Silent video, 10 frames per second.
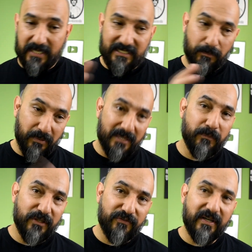¿Se puede
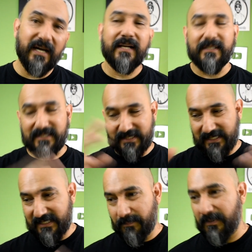modificar?
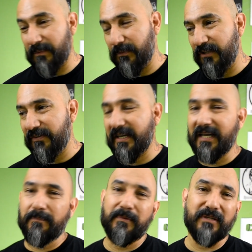Sí se puede
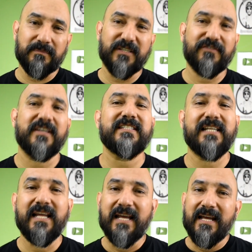modificar, pero es más
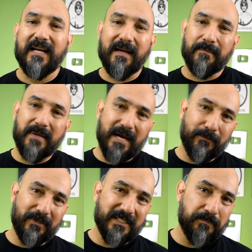fácil
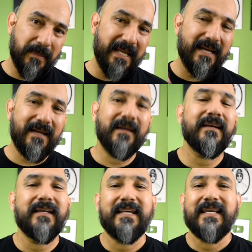cambiar una
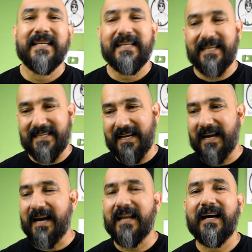esprea que
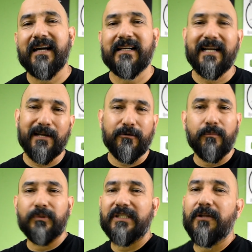llegar a agarrar la
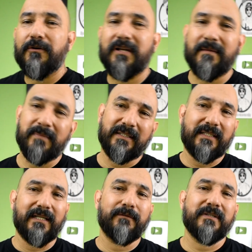computadora,
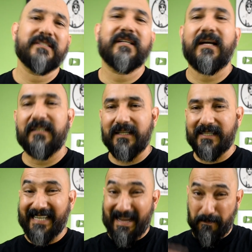meterle un escáner,
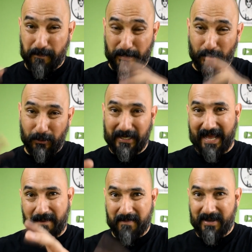
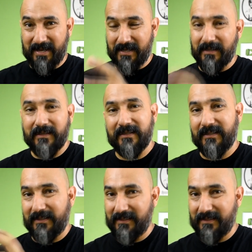reprogramar